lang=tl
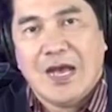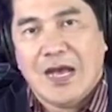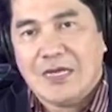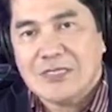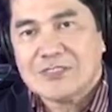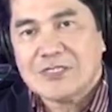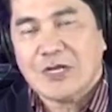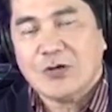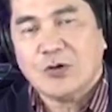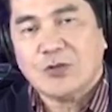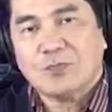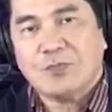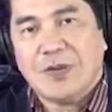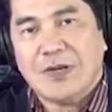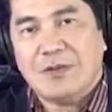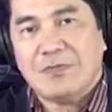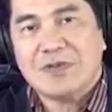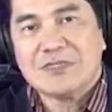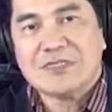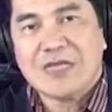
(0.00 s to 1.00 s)
Ang sagot ba
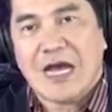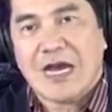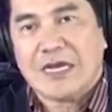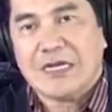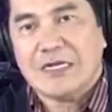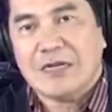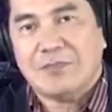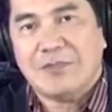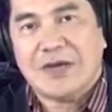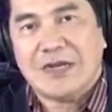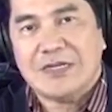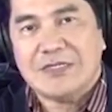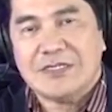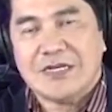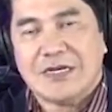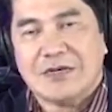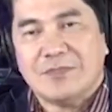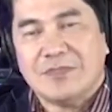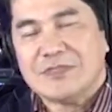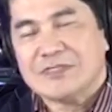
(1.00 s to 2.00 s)
naman sa akin ng
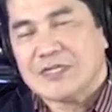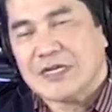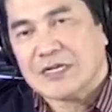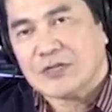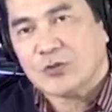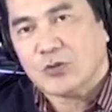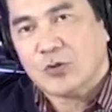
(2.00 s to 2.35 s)
manager, Mr.